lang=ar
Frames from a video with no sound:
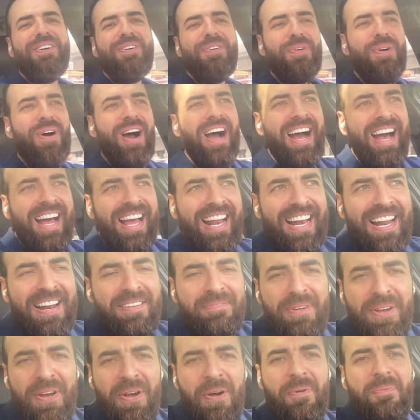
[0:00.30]
واهلا
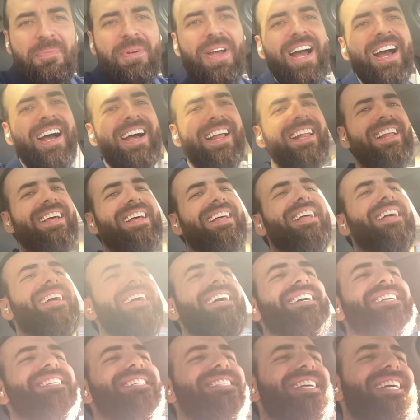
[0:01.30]
بكم
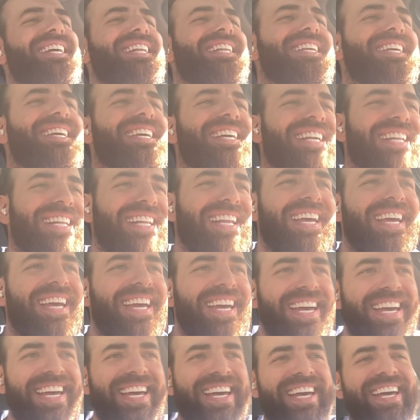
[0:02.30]
بحلقه جديده
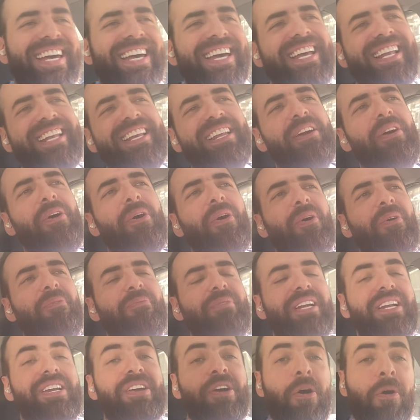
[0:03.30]
اليوم
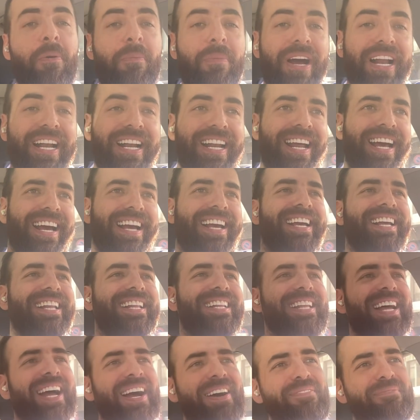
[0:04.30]
اليوم هلا
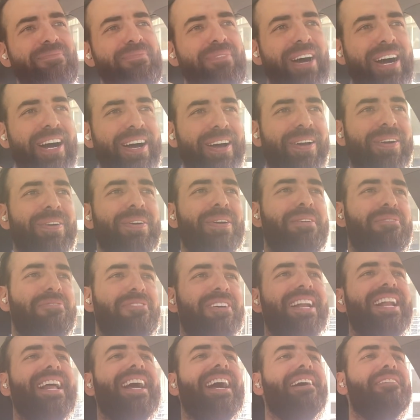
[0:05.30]
كنت عم باكل
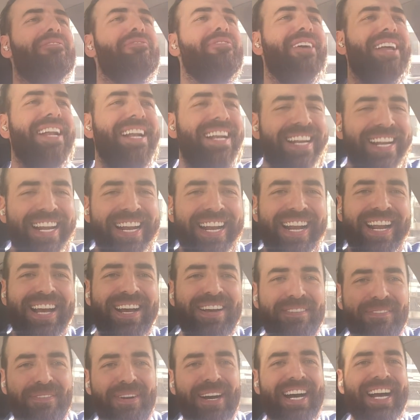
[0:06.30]
فلافل
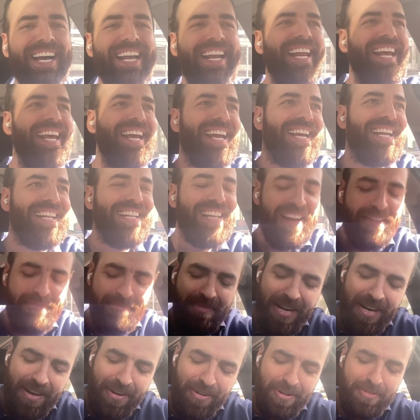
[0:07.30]
للامانه كنت عم
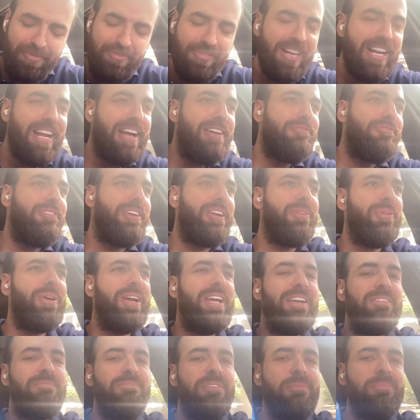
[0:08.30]
باكل فلافل
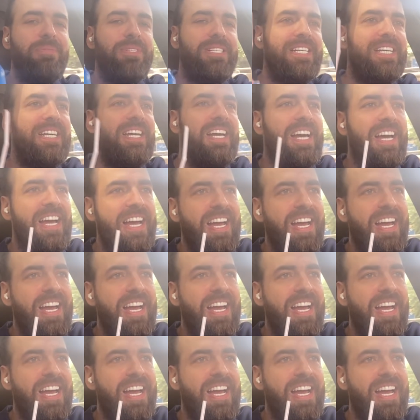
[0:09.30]
وهي البيبسي